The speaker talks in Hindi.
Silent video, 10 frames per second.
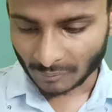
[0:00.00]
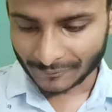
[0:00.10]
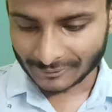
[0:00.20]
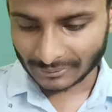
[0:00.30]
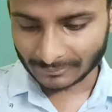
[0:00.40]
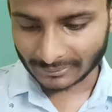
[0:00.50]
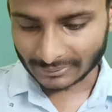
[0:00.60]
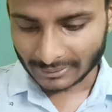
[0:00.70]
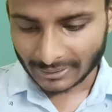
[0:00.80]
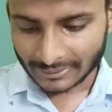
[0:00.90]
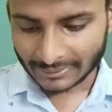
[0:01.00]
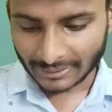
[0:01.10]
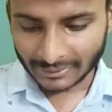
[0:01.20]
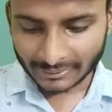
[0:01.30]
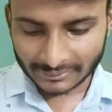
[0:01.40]
ऑफिशियल वर्क
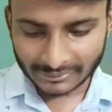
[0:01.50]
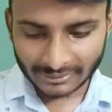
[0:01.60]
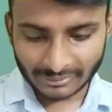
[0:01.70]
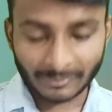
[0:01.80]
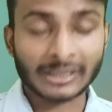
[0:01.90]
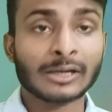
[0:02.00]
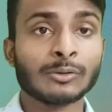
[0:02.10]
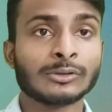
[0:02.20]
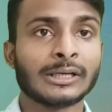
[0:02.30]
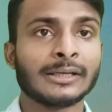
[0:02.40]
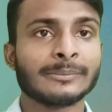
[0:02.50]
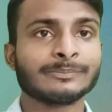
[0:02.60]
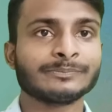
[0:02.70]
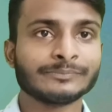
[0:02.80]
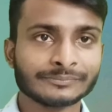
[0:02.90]
ट्रेनिंग कितने समय का होता है
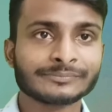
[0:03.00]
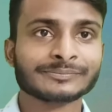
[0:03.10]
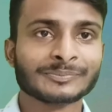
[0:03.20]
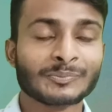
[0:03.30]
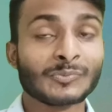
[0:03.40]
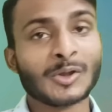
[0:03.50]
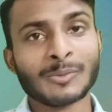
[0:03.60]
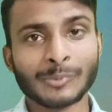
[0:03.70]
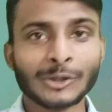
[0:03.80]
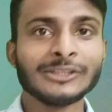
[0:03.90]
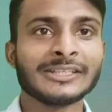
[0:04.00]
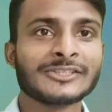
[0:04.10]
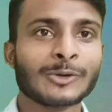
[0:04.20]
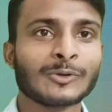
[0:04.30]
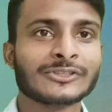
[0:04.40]
बहुत ही
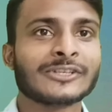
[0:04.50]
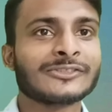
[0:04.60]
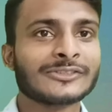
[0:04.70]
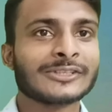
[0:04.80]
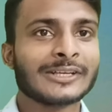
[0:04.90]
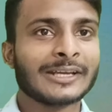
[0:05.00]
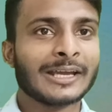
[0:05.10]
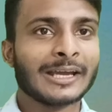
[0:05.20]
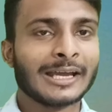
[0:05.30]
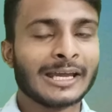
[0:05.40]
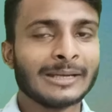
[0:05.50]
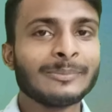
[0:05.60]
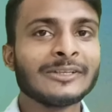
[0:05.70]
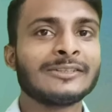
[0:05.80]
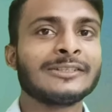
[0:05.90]
अच्छा क्वेश्चन
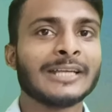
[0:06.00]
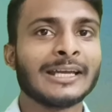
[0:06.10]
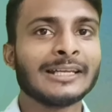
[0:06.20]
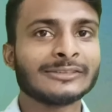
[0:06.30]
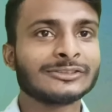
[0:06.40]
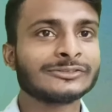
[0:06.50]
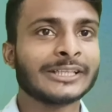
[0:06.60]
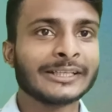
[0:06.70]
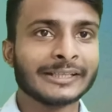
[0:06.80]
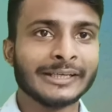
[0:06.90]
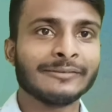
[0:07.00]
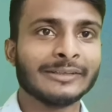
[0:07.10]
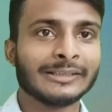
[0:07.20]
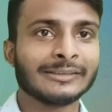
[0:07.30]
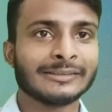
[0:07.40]
एन पी सी आई असिस्टेंट ग्रेड
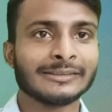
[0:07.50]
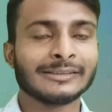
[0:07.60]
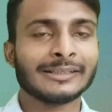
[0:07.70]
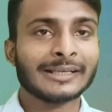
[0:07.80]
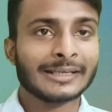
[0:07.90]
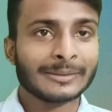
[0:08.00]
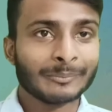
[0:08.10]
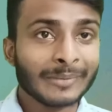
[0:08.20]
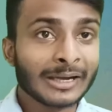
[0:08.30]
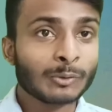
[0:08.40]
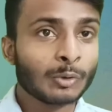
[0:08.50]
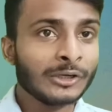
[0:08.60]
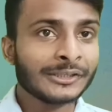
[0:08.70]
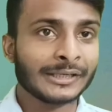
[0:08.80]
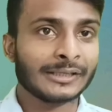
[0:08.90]
वन में
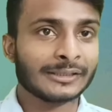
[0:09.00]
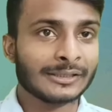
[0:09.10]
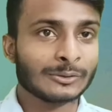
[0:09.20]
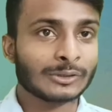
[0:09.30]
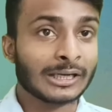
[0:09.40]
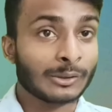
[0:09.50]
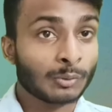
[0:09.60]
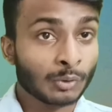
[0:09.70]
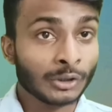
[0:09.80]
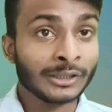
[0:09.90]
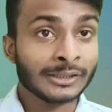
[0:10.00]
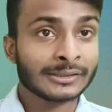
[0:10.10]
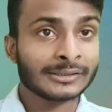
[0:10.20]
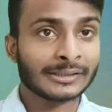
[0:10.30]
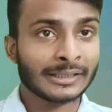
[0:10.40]
कोई ट्रेनिंग नहीं होता कोई
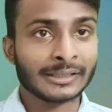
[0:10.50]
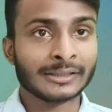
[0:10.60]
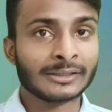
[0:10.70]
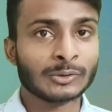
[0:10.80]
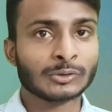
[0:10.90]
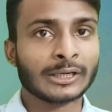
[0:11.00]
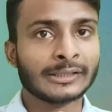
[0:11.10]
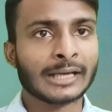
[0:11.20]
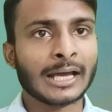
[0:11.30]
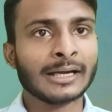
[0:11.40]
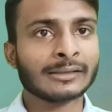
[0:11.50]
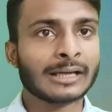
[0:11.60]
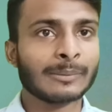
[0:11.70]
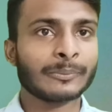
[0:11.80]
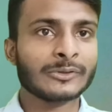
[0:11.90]
ट्रेनिंग नहीं होता डायरेक्ट
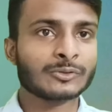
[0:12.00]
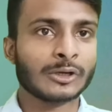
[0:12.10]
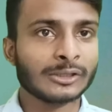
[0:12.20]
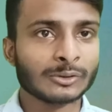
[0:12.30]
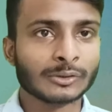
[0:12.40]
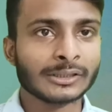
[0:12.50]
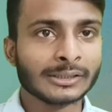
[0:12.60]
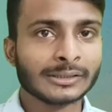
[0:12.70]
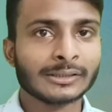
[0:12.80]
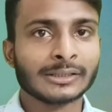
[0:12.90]
आपकी ज्वाइनिंग होगी